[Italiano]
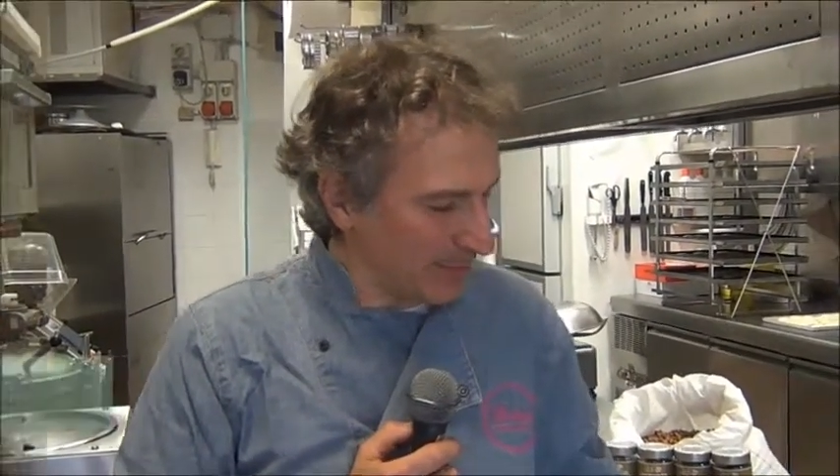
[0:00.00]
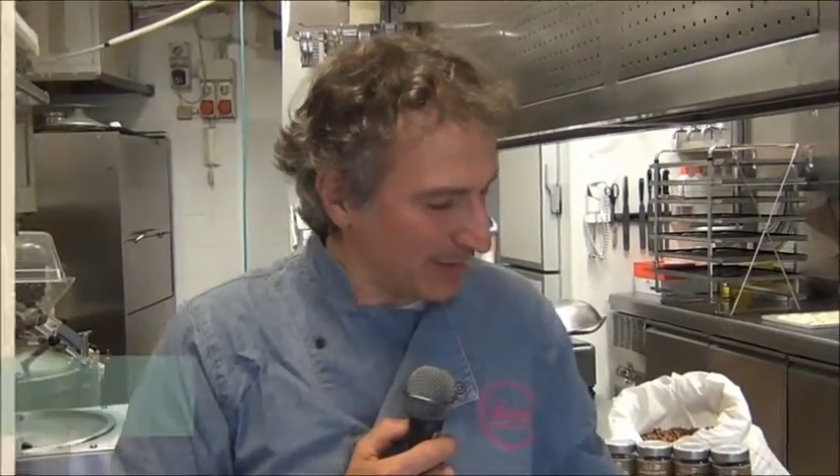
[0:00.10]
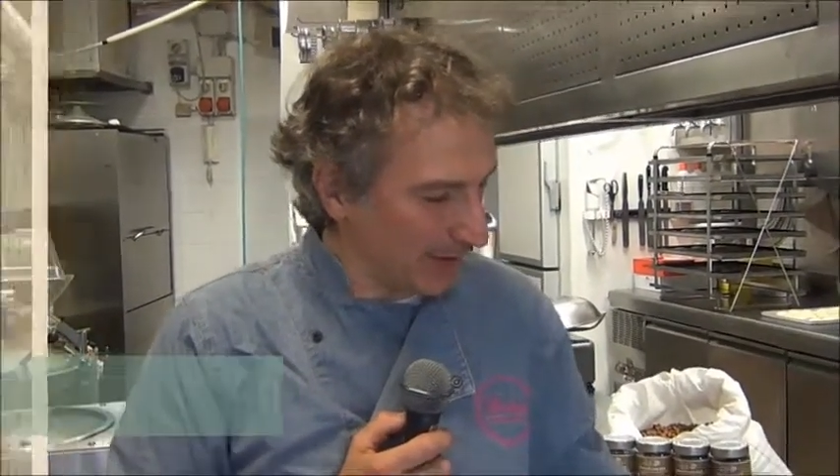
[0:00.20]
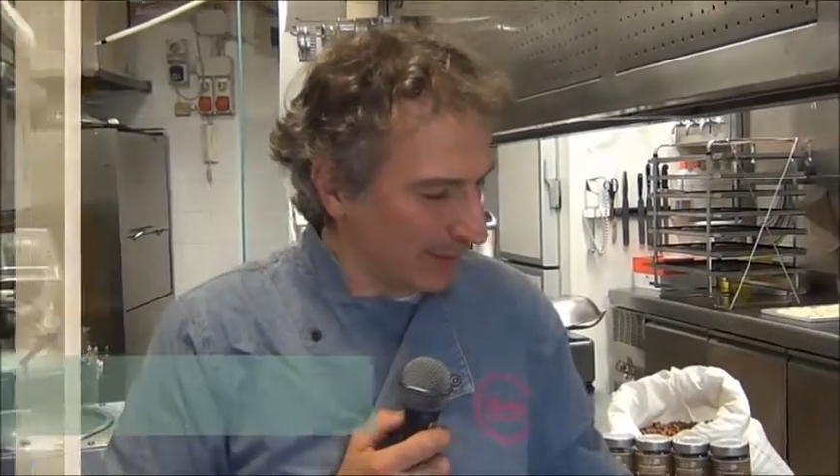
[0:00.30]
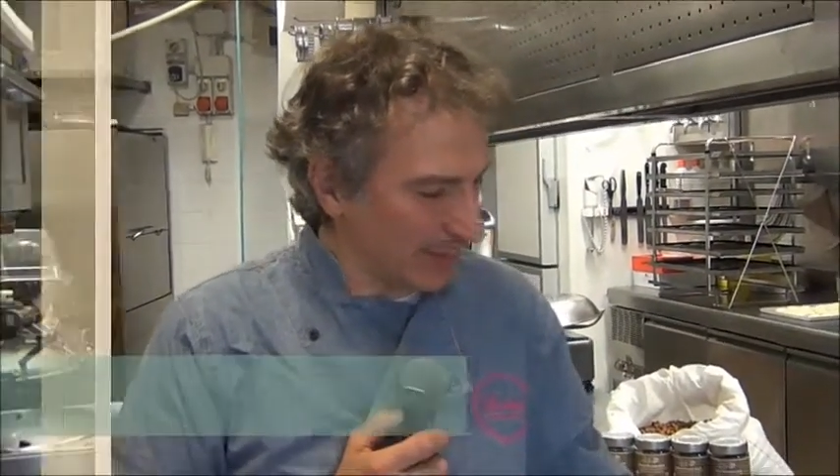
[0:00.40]

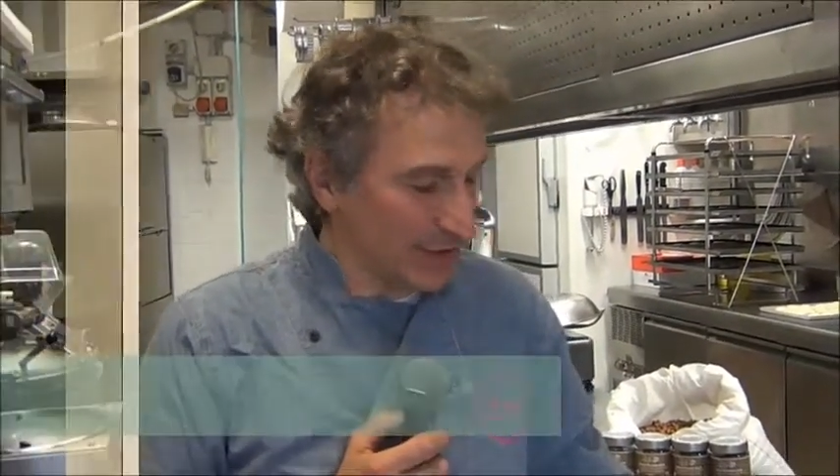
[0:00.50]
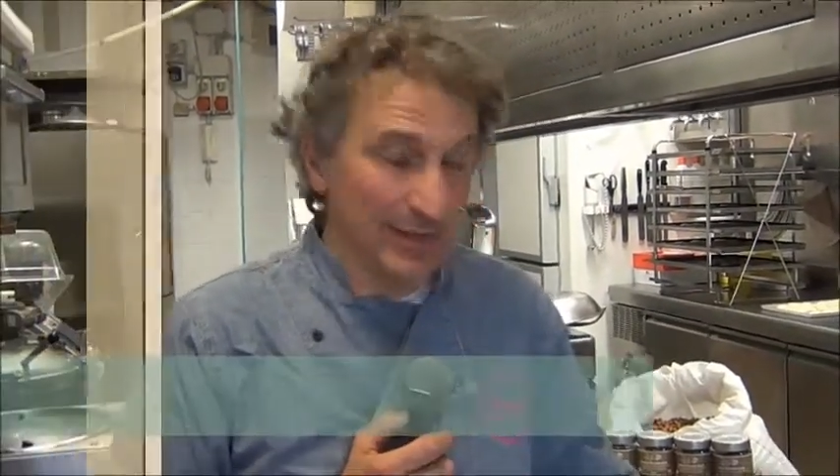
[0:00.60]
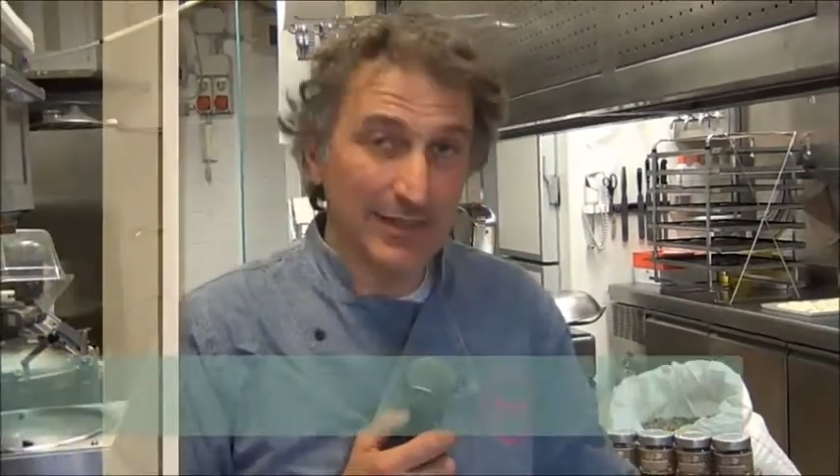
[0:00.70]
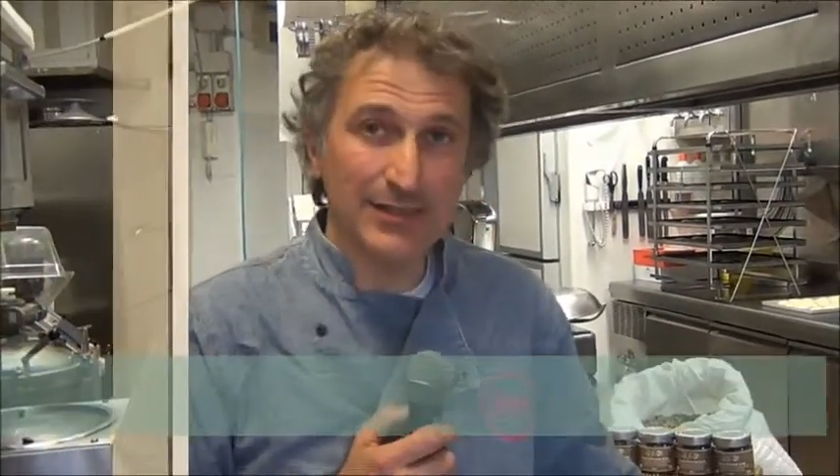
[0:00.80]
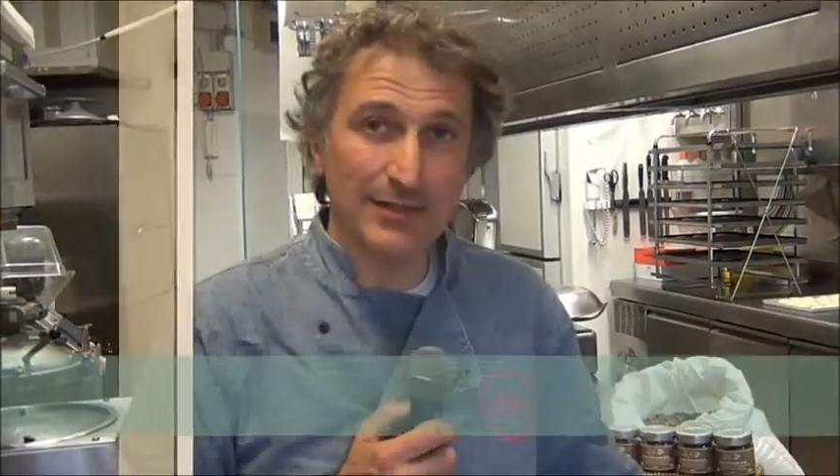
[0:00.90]
unire due
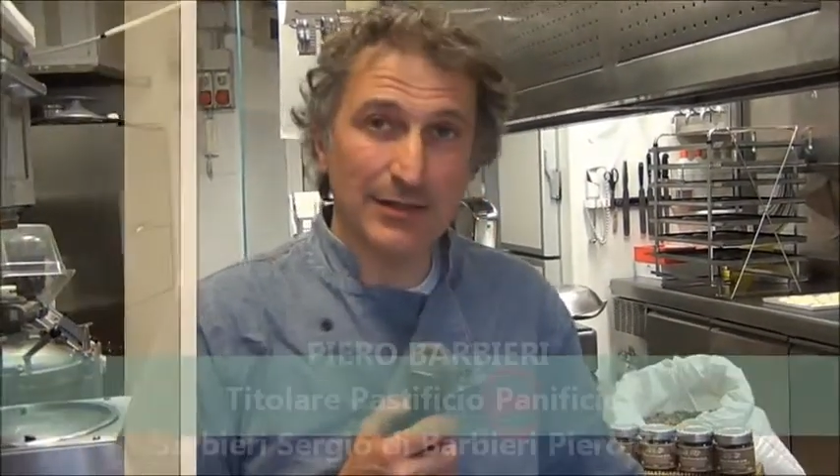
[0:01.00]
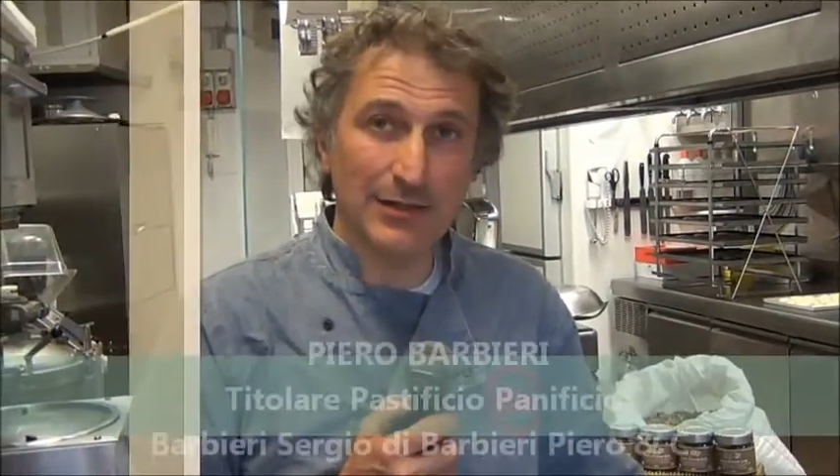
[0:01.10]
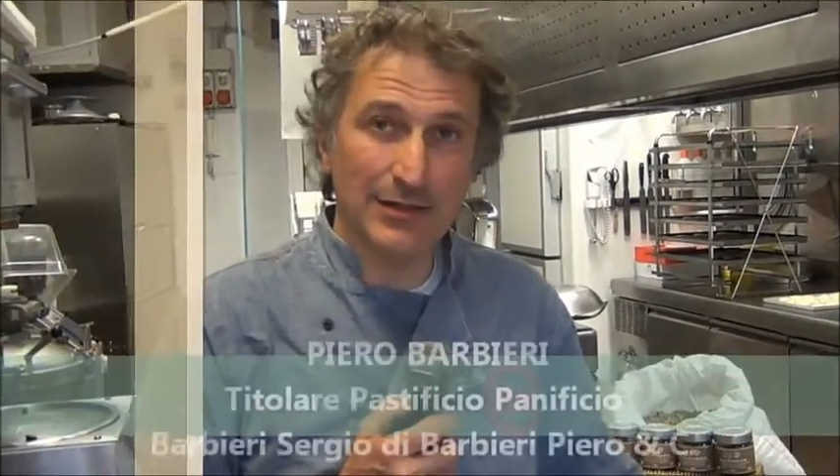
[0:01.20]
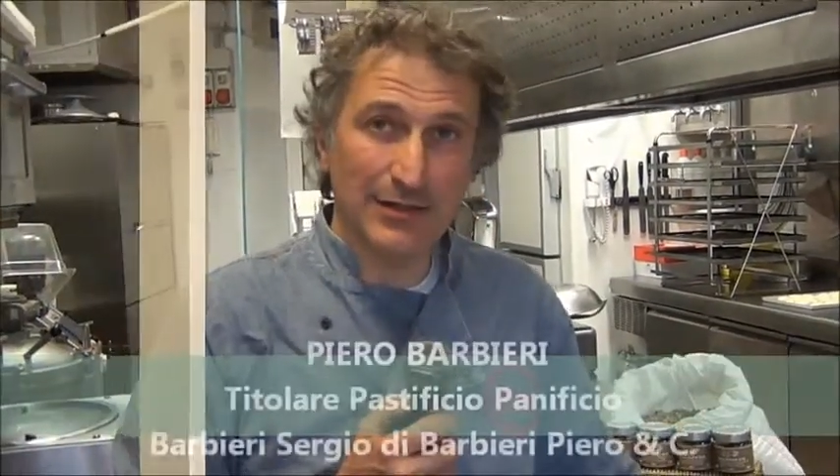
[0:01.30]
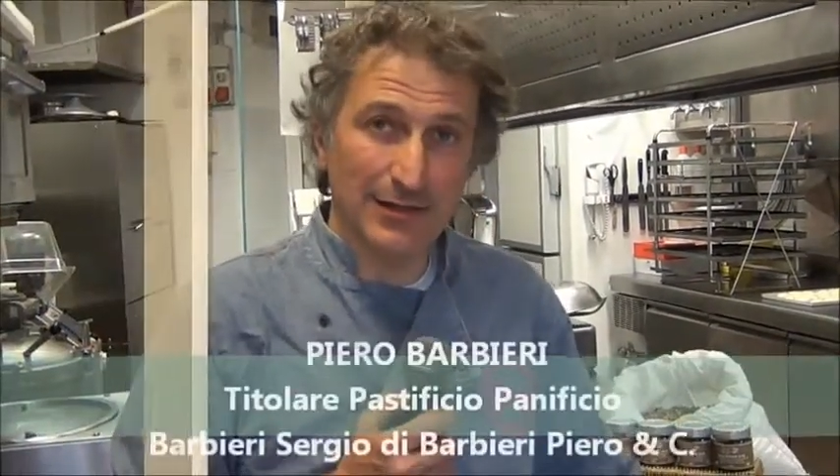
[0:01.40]
eccellenze
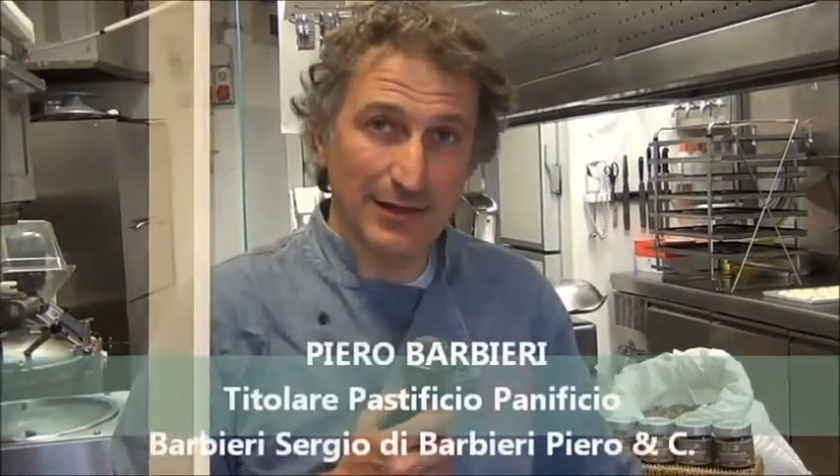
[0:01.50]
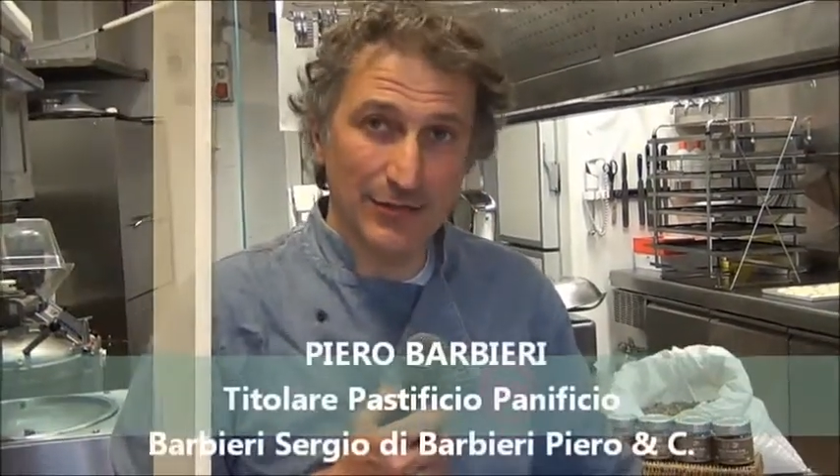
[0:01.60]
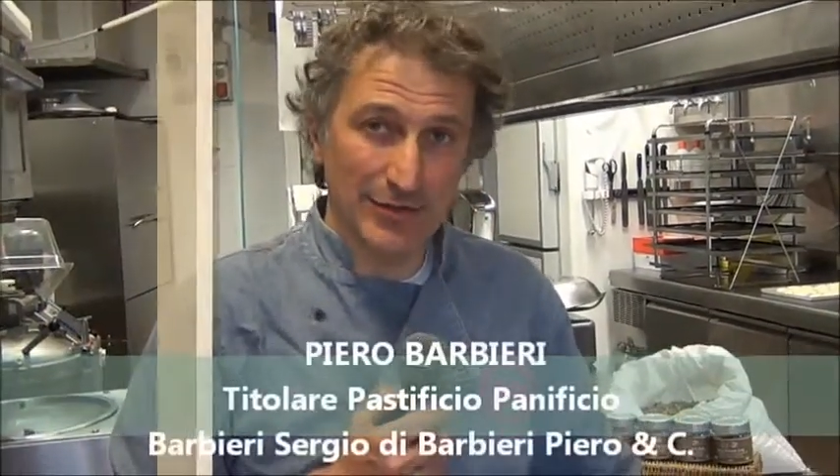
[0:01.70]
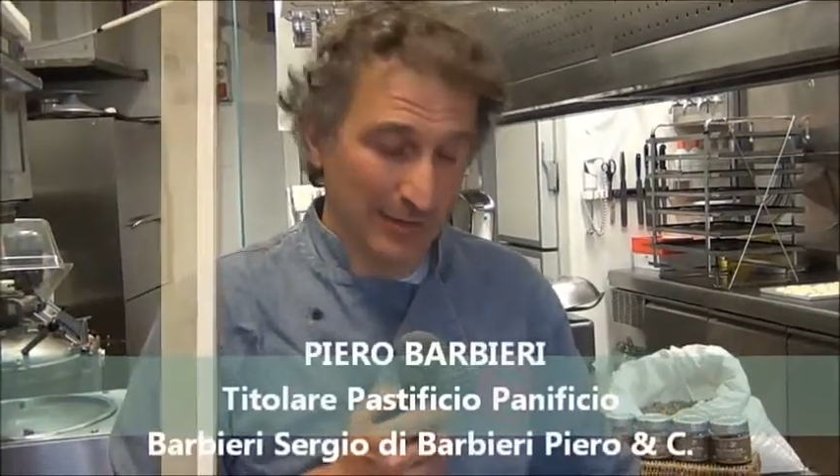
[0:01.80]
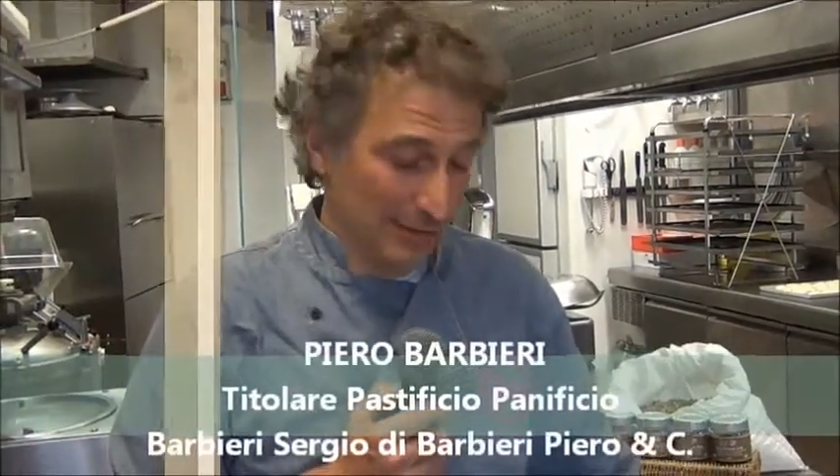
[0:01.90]
del, della
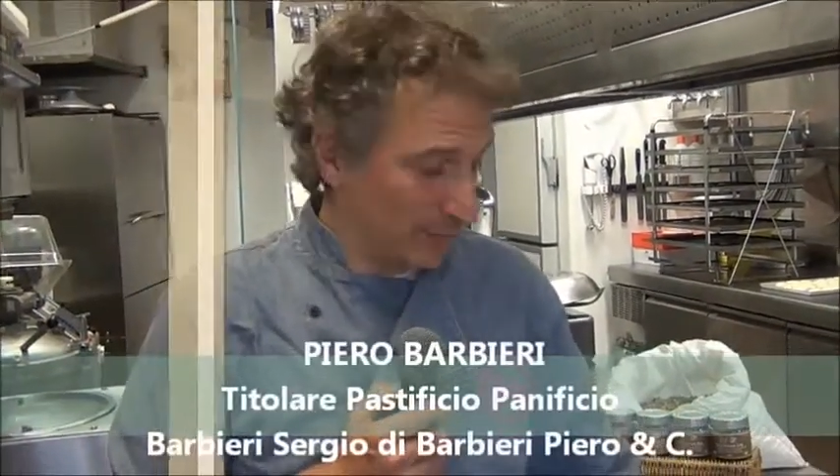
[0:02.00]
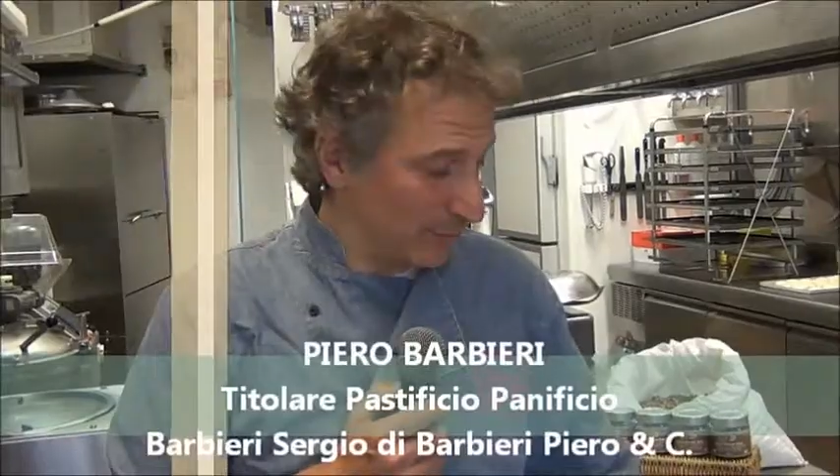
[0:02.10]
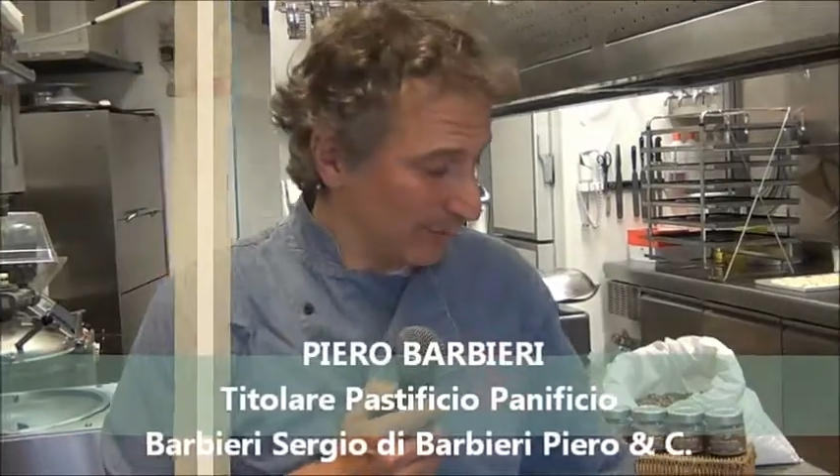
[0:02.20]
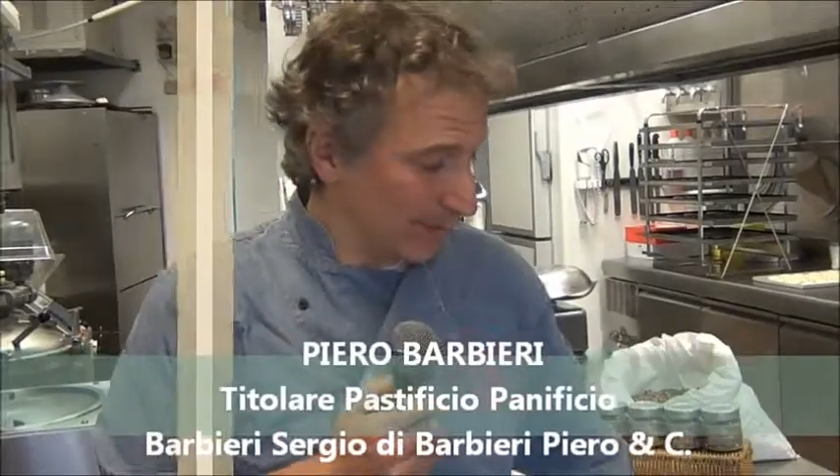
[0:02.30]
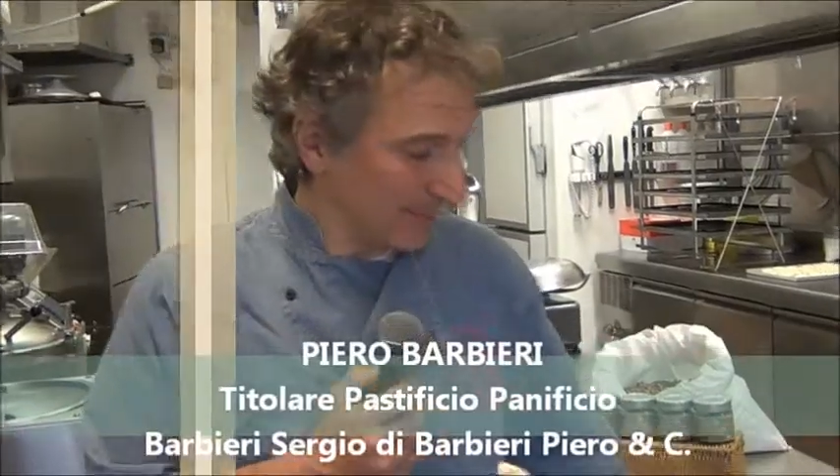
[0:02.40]
nostra
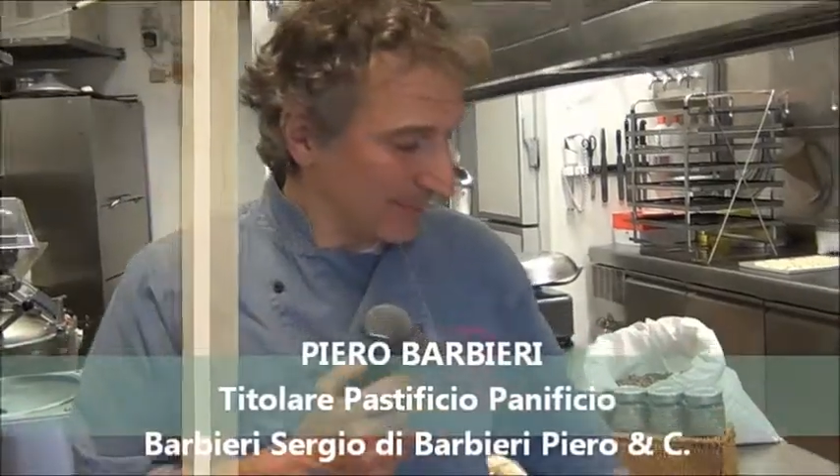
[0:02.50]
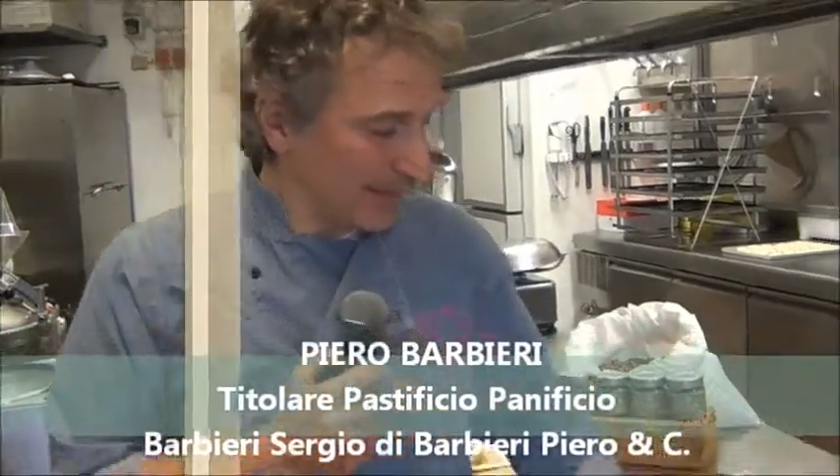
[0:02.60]
Liguria.